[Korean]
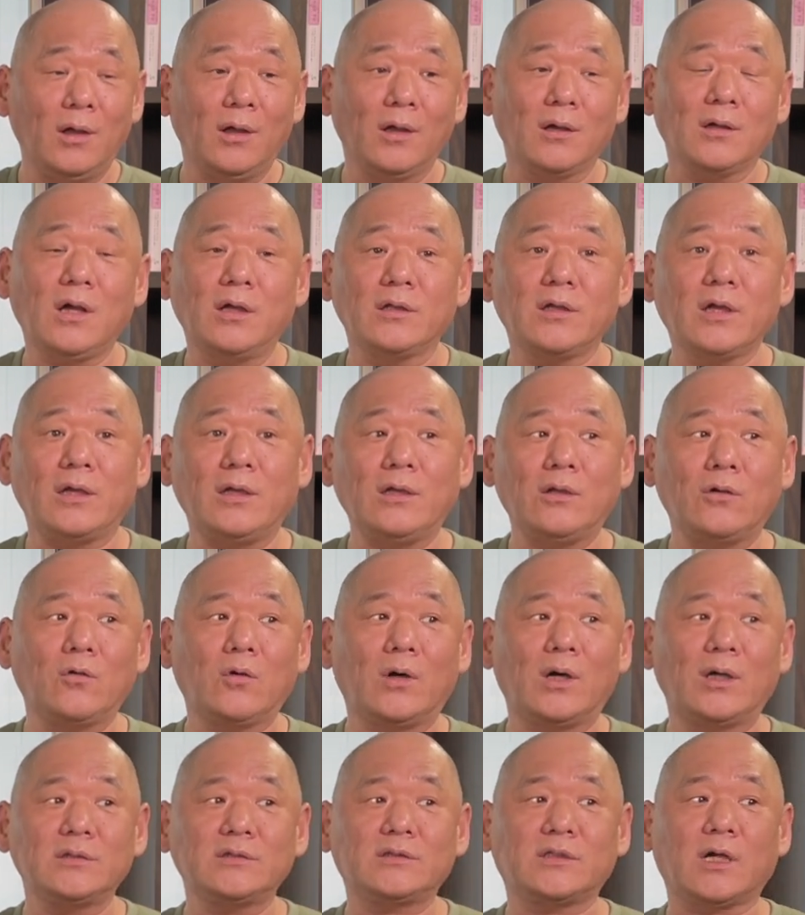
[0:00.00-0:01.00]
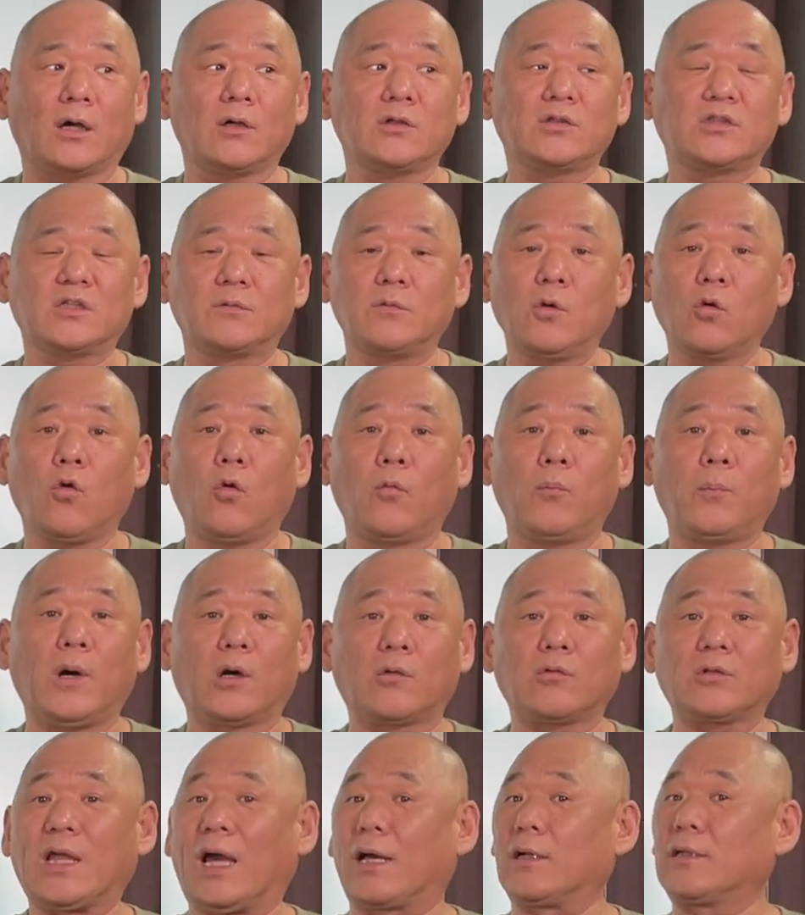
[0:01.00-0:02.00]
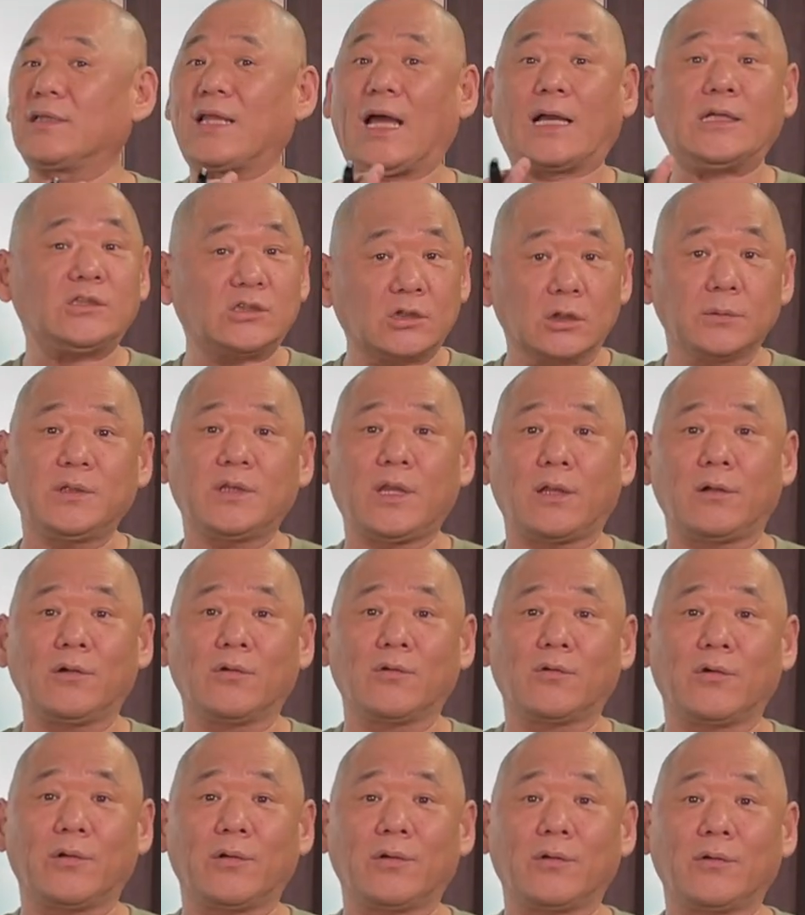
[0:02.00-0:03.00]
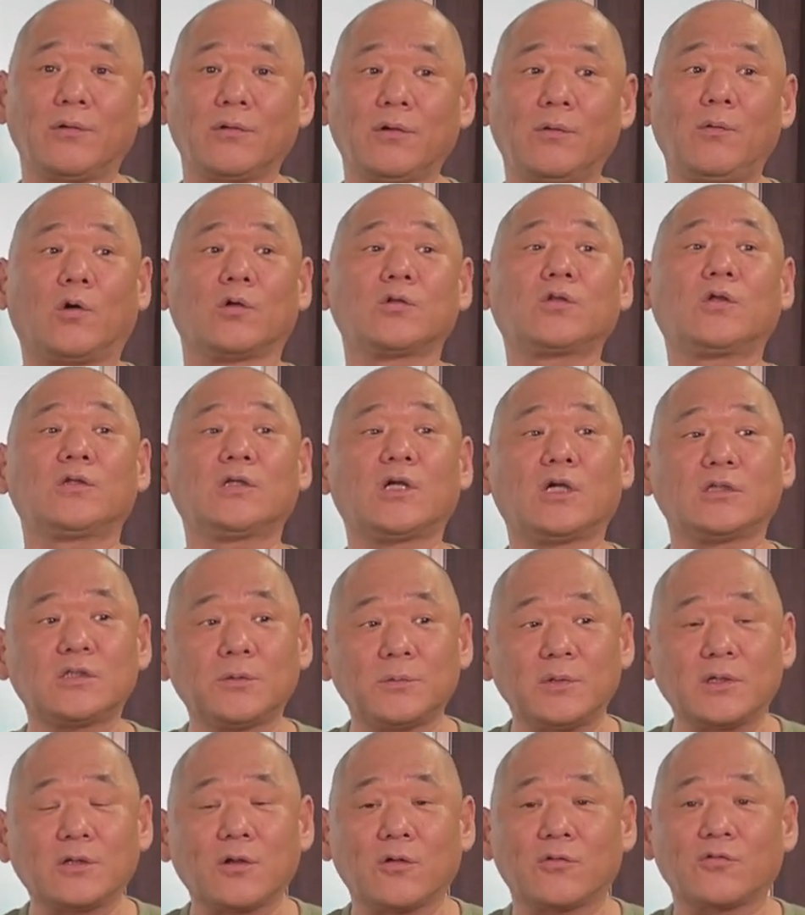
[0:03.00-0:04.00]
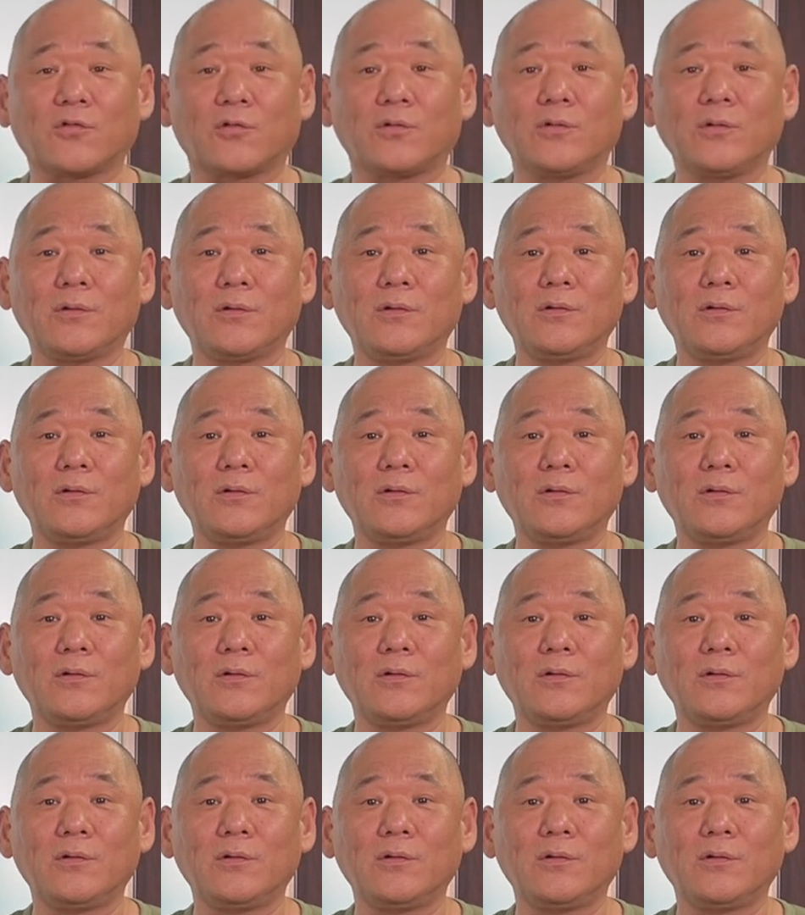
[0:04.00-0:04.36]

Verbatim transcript: 그러니까 이제 이러한 장점은 곧바로 다른 단점이 되는 거예요. 그럼 어떤 단점이 있겠어요?